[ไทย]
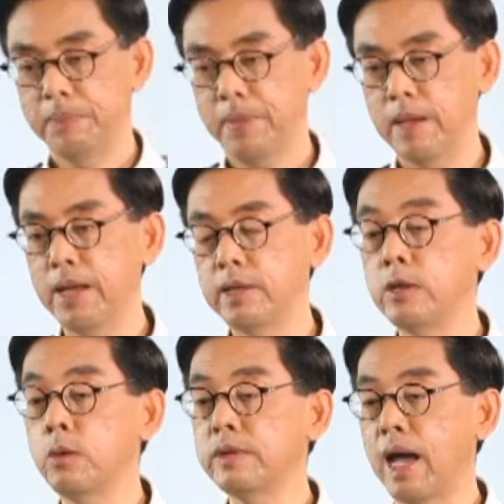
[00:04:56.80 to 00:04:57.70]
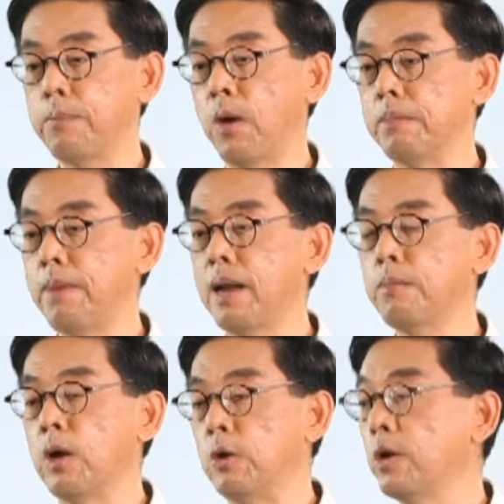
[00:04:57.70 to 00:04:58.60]
เห็นไหมที่ต้องจ่ายผ่อนบ้าน
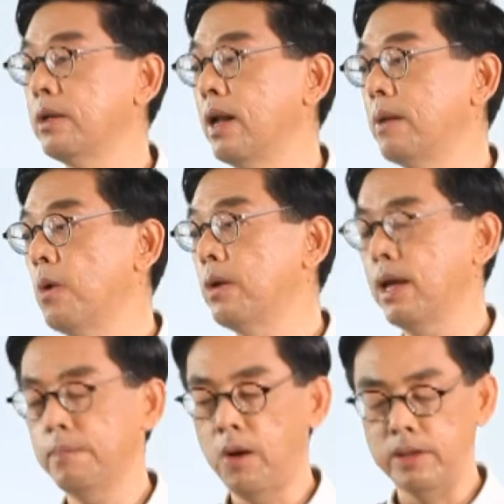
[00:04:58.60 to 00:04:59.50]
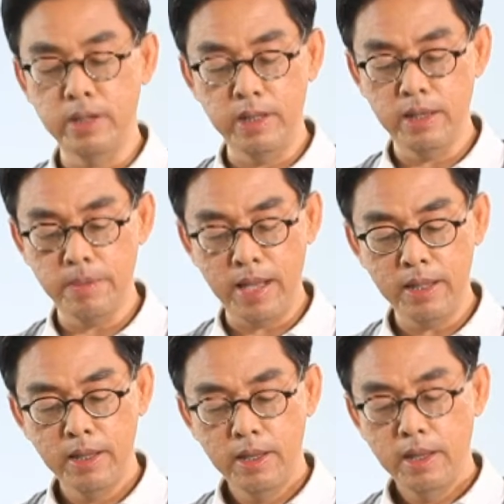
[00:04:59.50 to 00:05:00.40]
ผ่อนรถเนี่ยพวกนี้ผ่อนหนี้ใช่ไหม
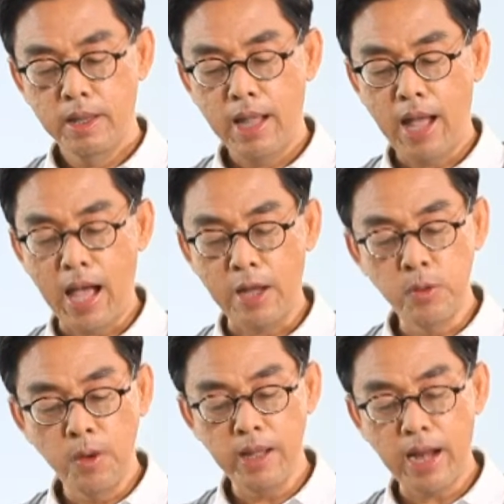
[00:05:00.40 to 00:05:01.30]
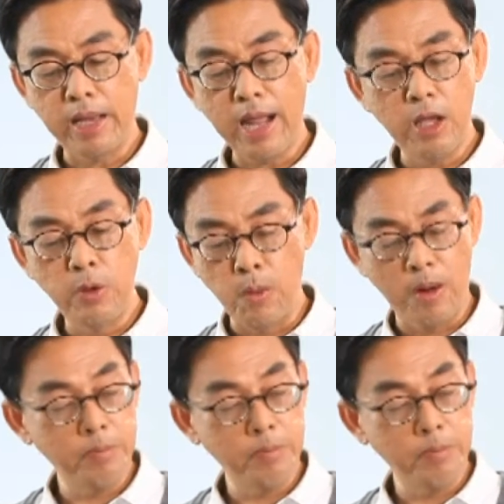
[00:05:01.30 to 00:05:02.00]
หารด้วยรายได้รวม